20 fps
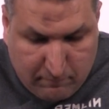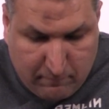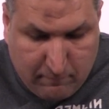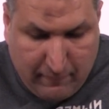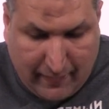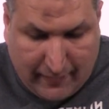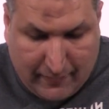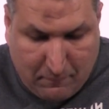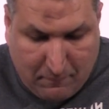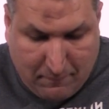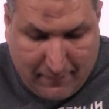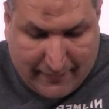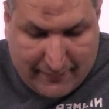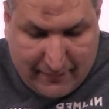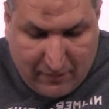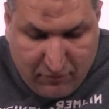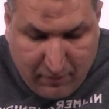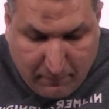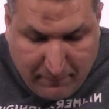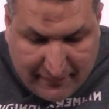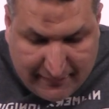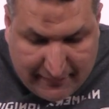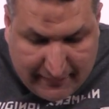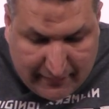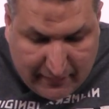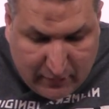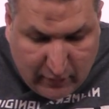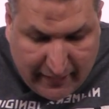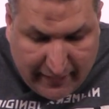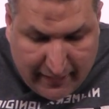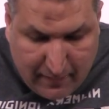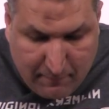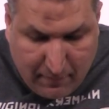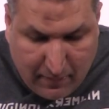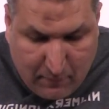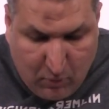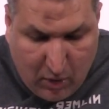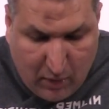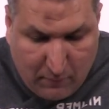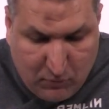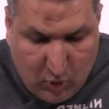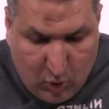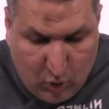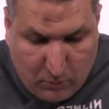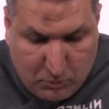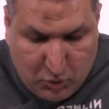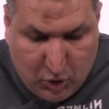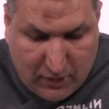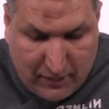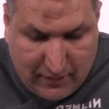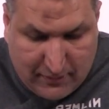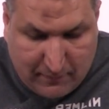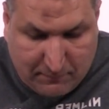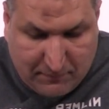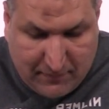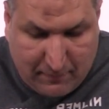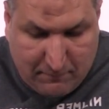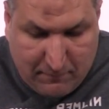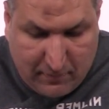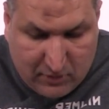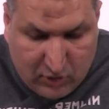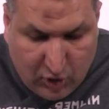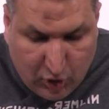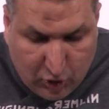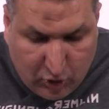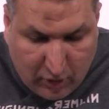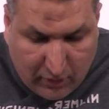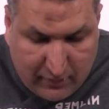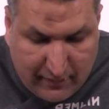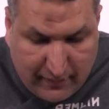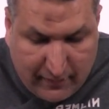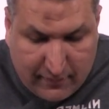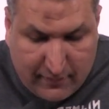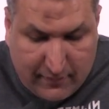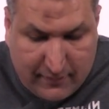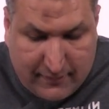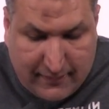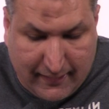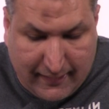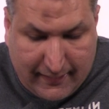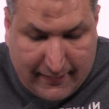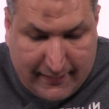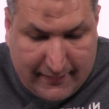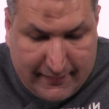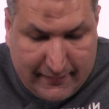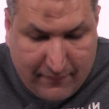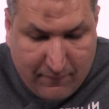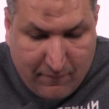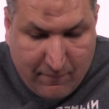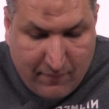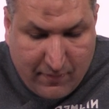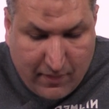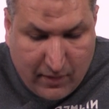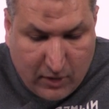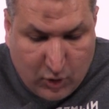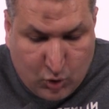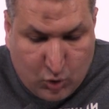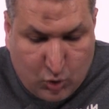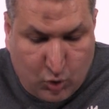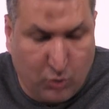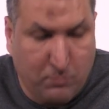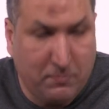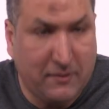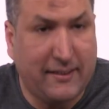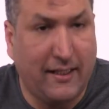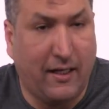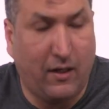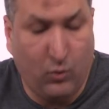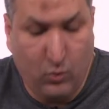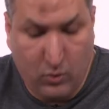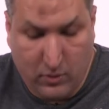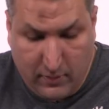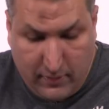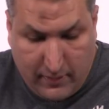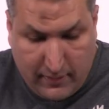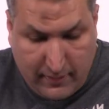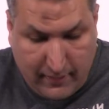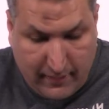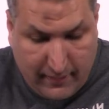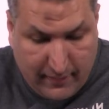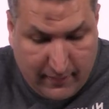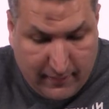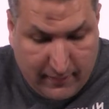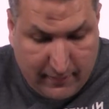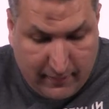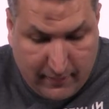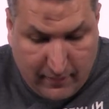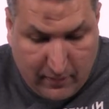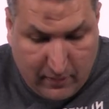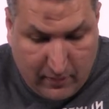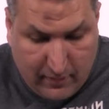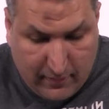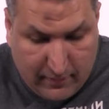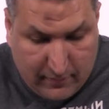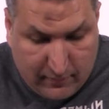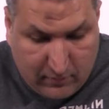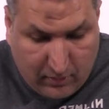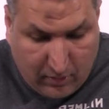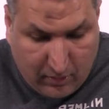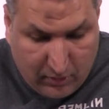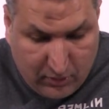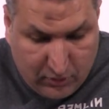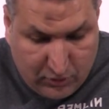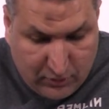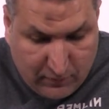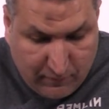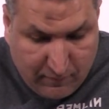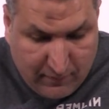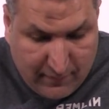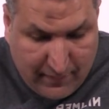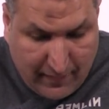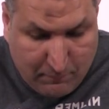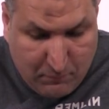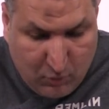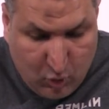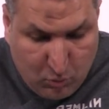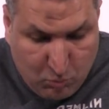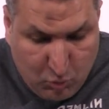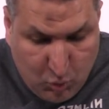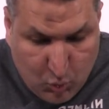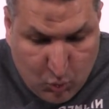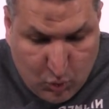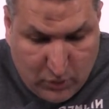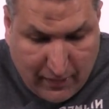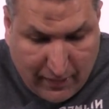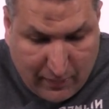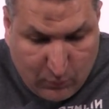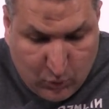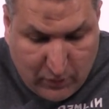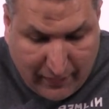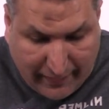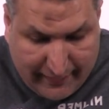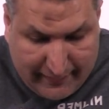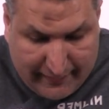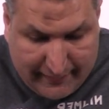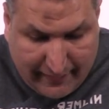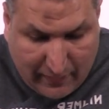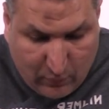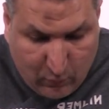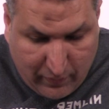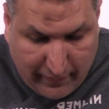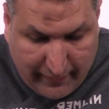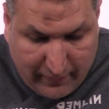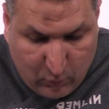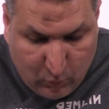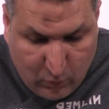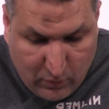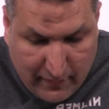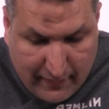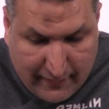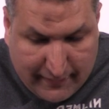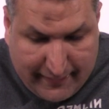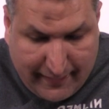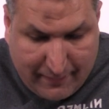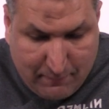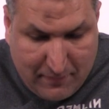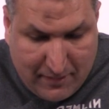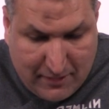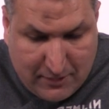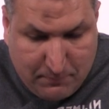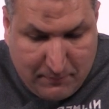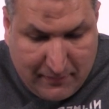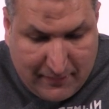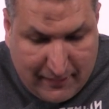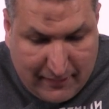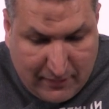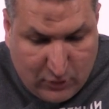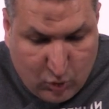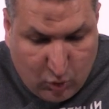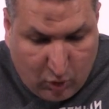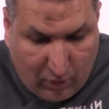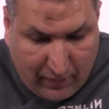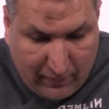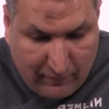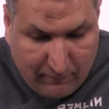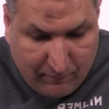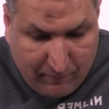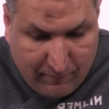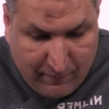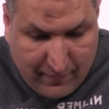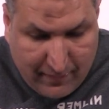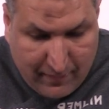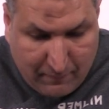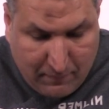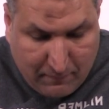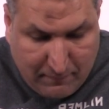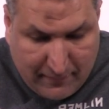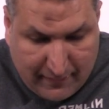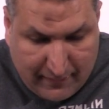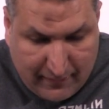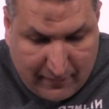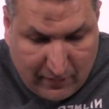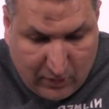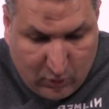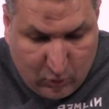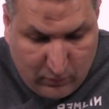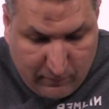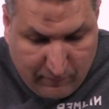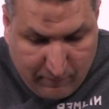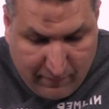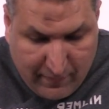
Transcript: بعد ما بعدل فبيديك هنا مجموعه من الاوبشن اللي انت بتعمل تقدر تلغي الصوت بتاعه خالص تعمل له ميوت او تعليق او غيره تعمل سبيد ليه سرعه تمام كده اهو